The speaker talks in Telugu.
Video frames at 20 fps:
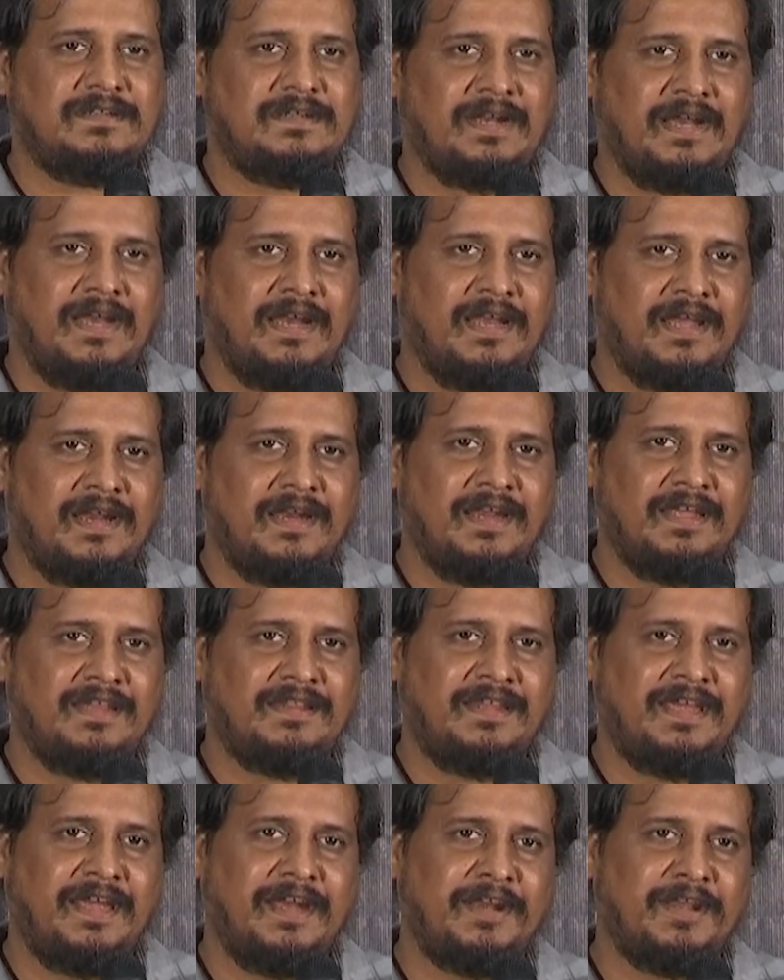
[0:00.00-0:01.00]
ట్రైలర్ని
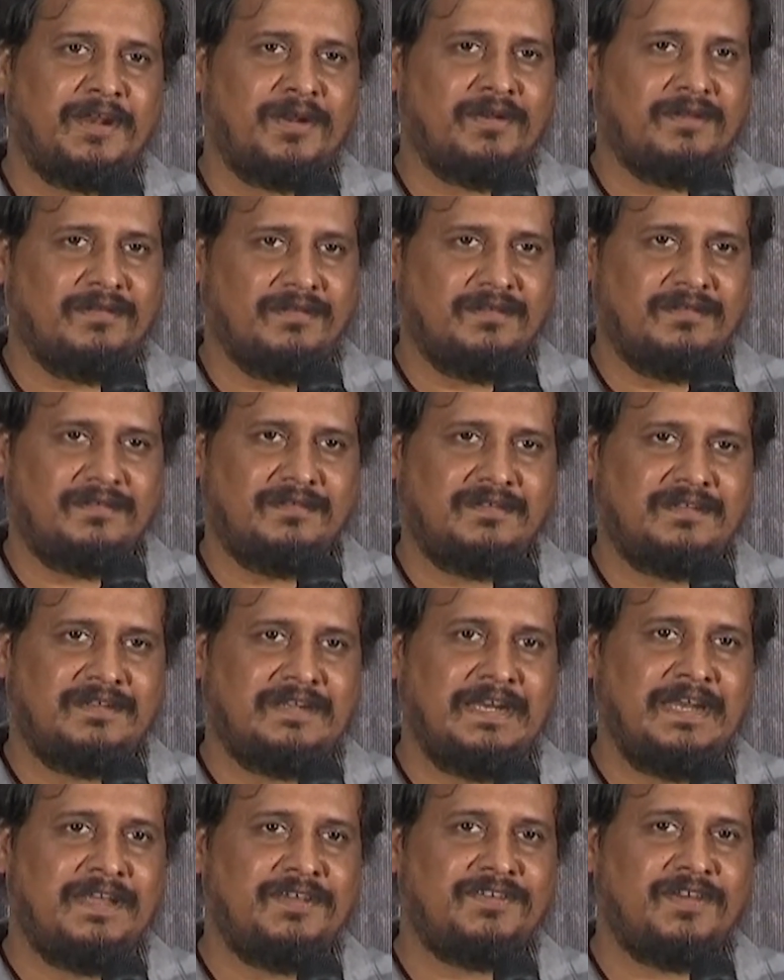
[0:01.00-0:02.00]
థియేటర్లో
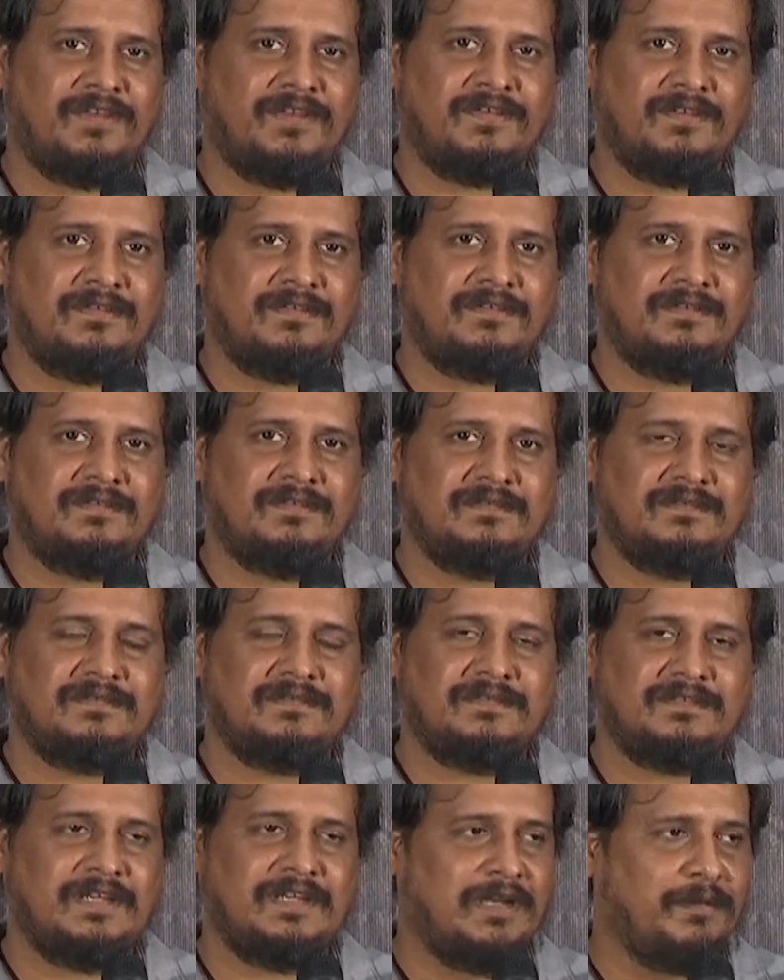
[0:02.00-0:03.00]
రిలీజ్ చేసాం
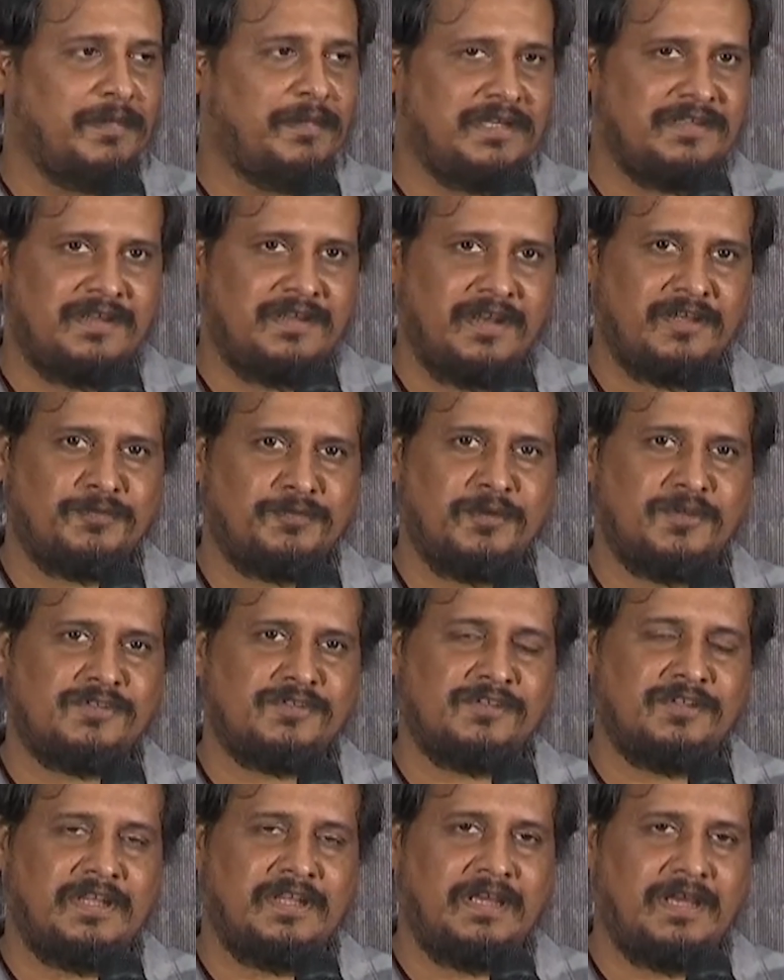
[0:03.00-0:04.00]
చాలా మంచి
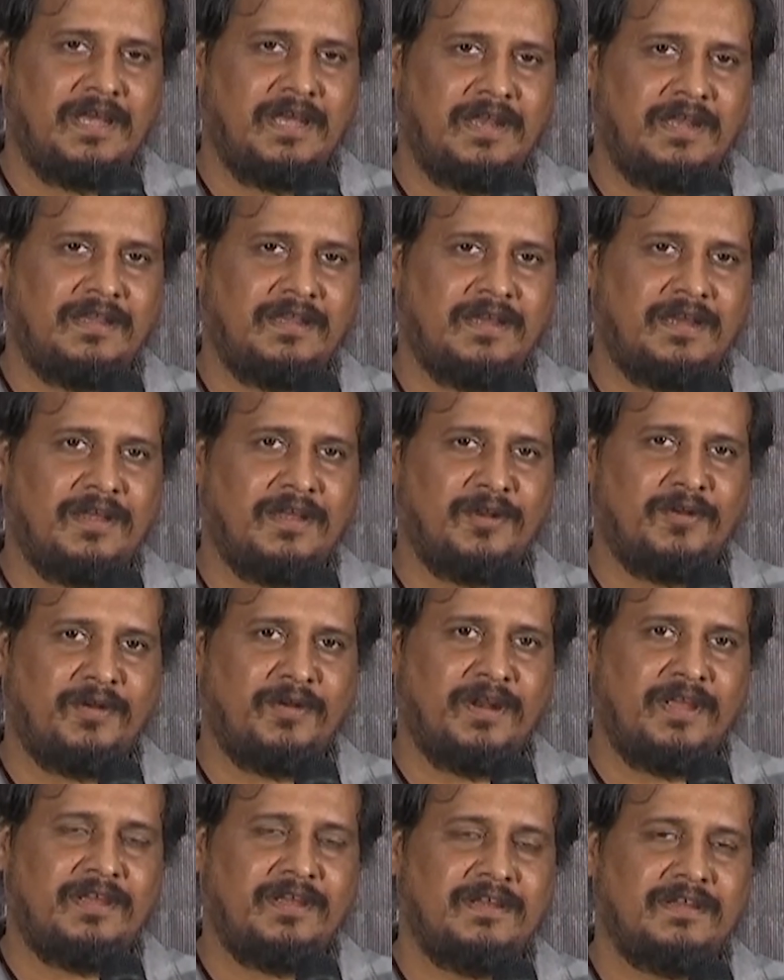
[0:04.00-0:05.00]
రెస్పాన్స్ ఉంది అన్ని దగ్గర
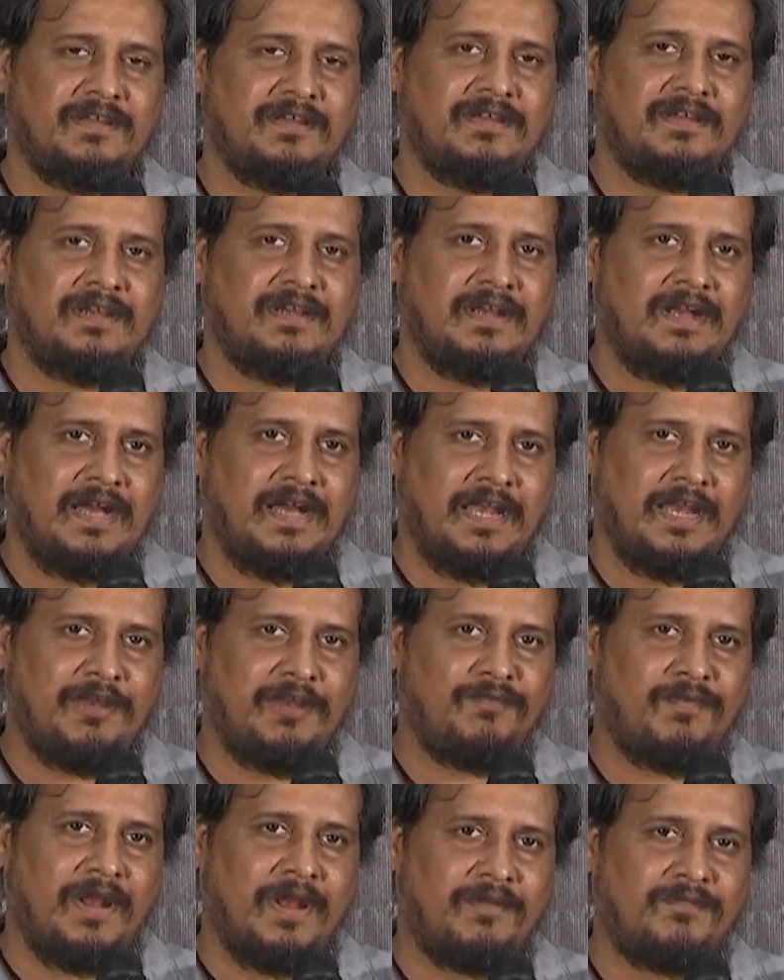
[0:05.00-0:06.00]
నుండి
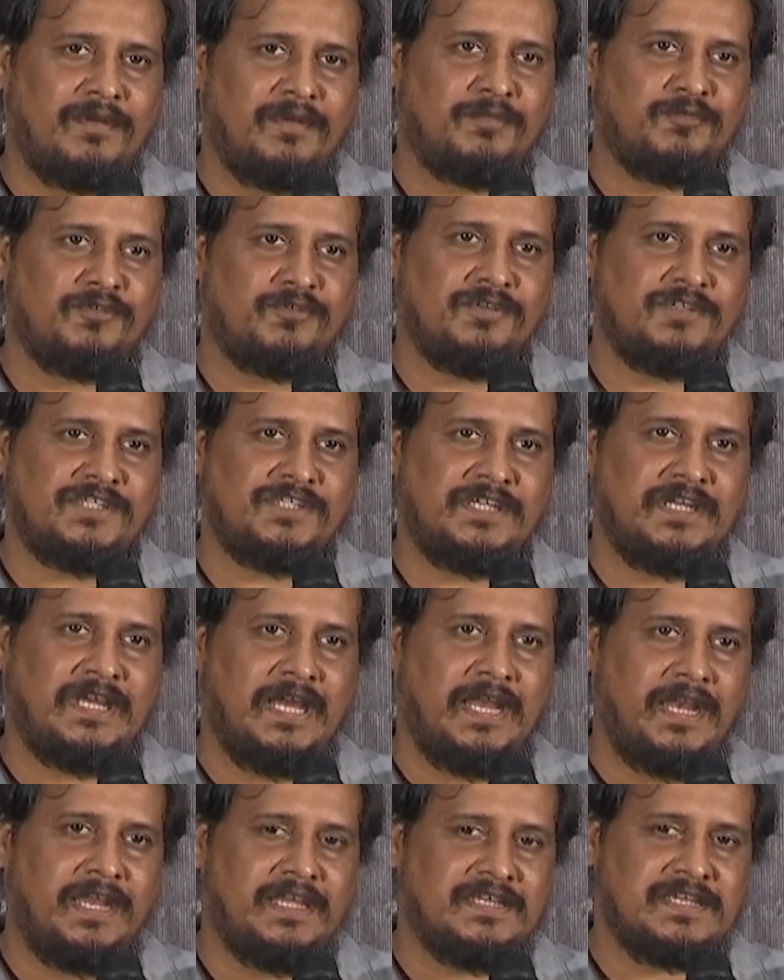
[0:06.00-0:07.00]
అన్ని ప్లాట్ఫామ్స్ నుంచి
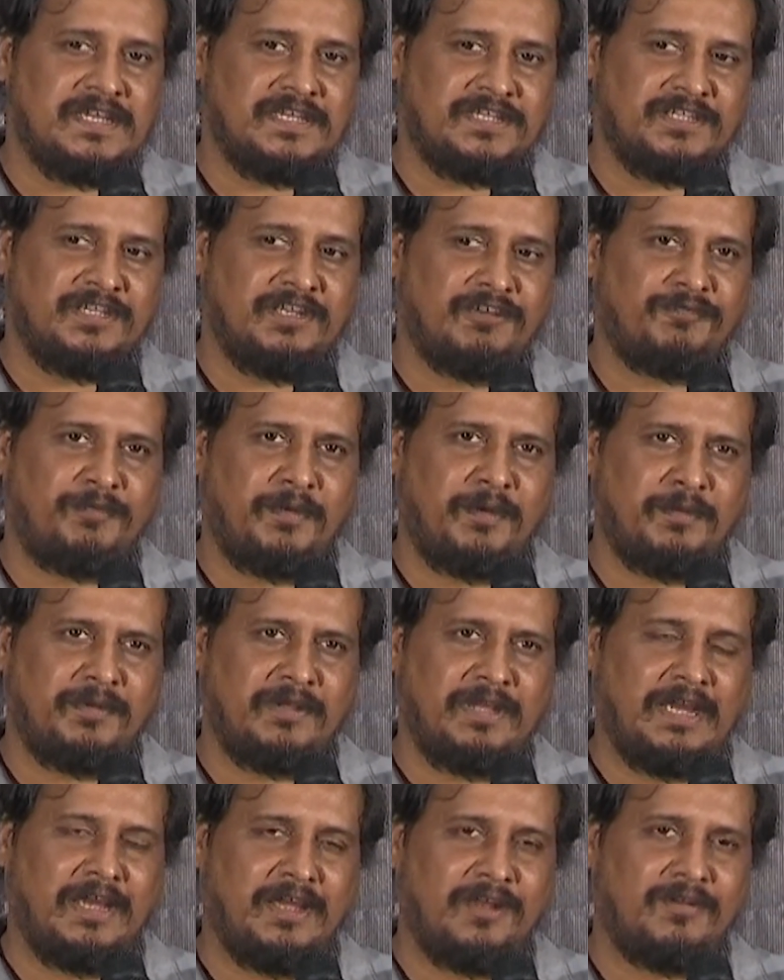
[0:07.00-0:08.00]
అన్ని సెక్షన్ ఆఫ్
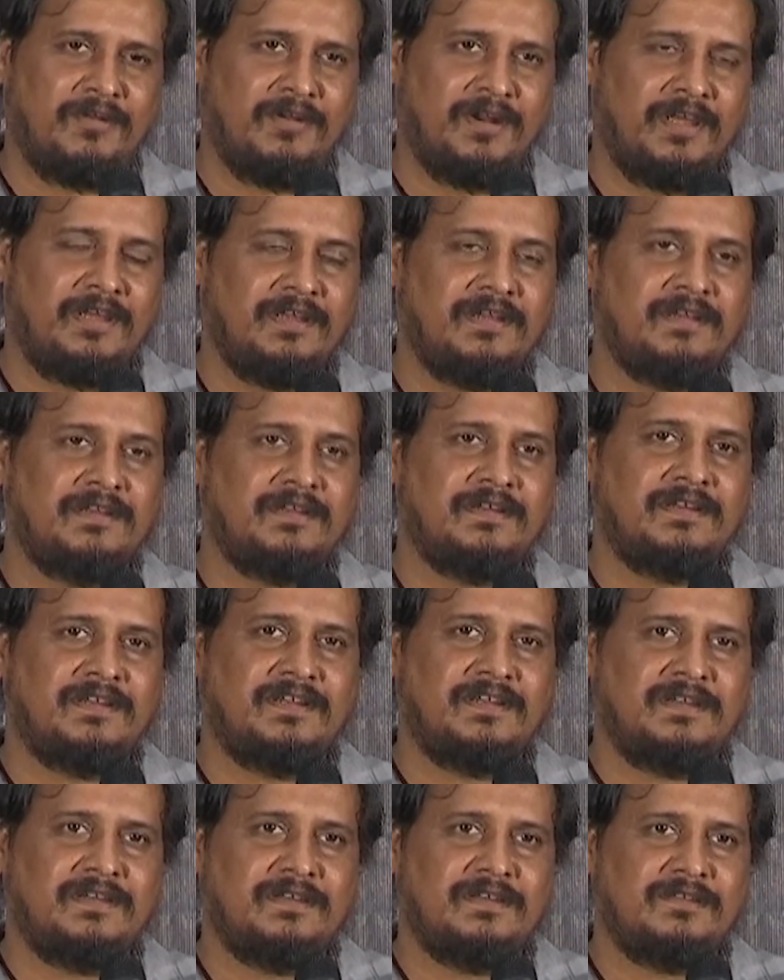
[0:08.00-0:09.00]
పీపుల్ దగ్గర నుండి
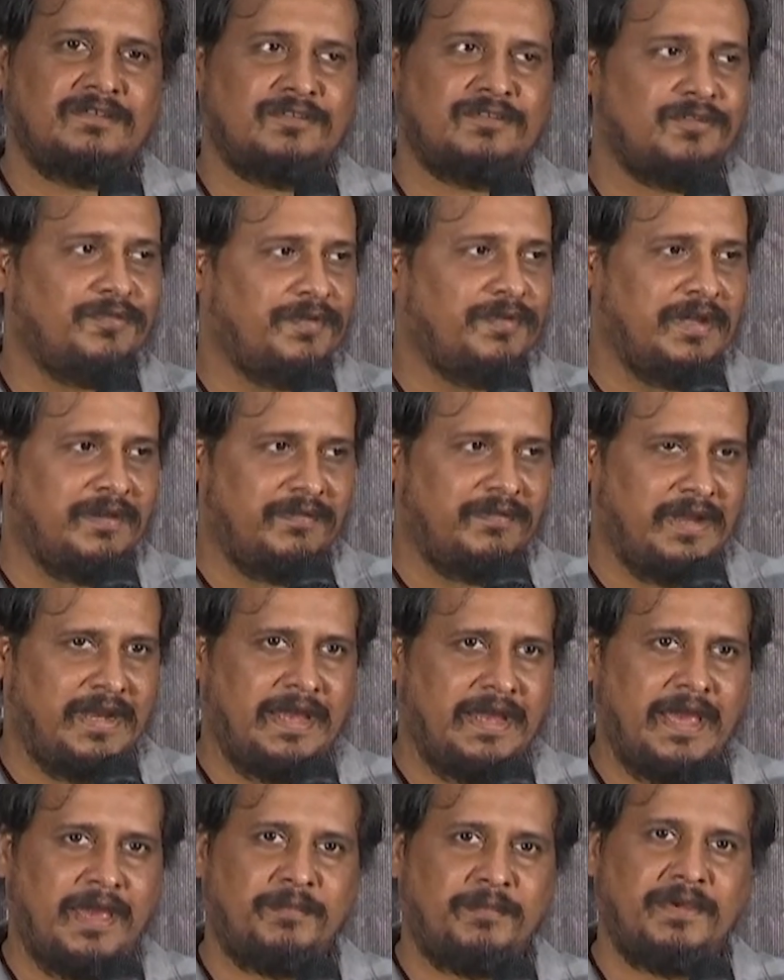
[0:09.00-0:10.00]
సో వీఆర్
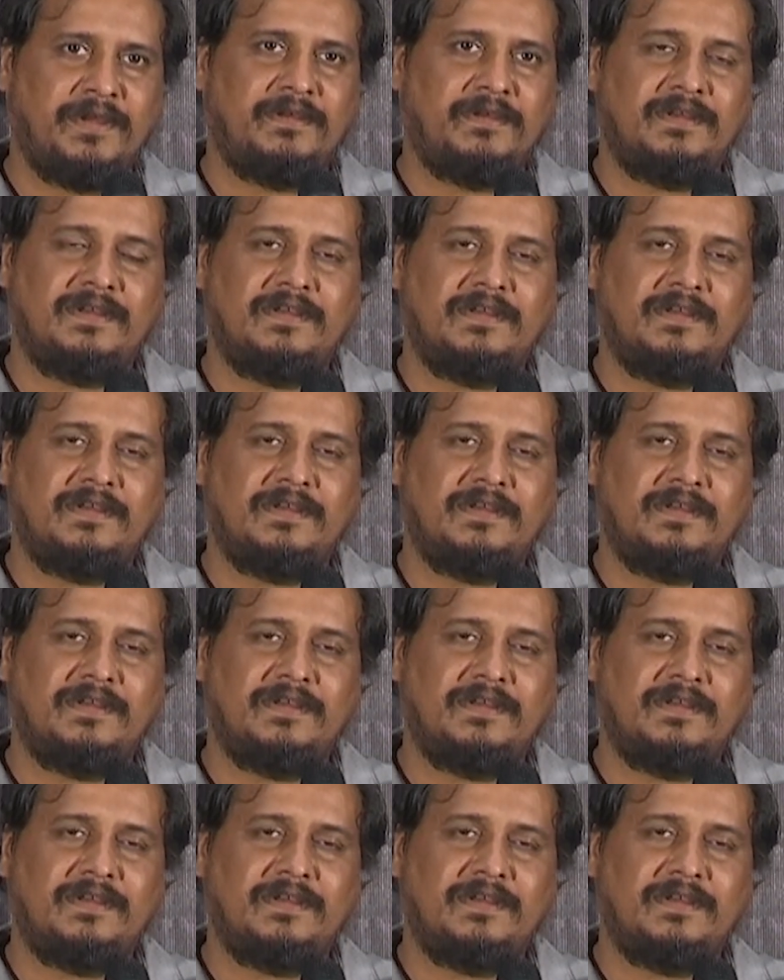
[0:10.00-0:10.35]
వెరీ హ్యాపీ